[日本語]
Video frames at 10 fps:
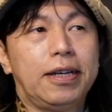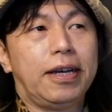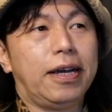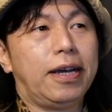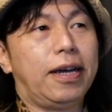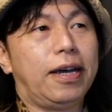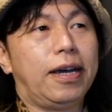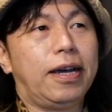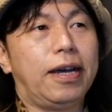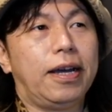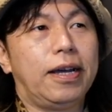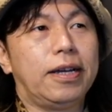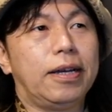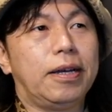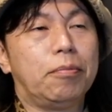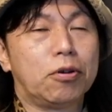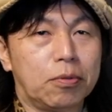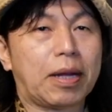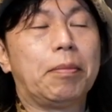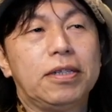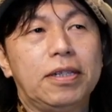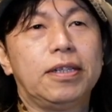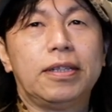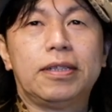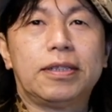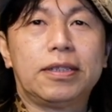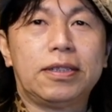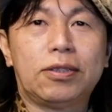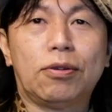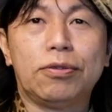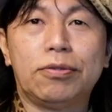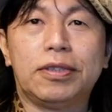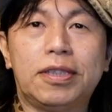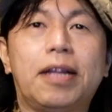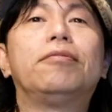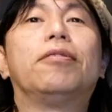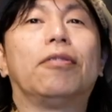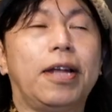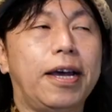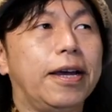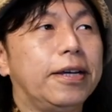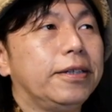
えー、僕もたまにそういうふうにしてるので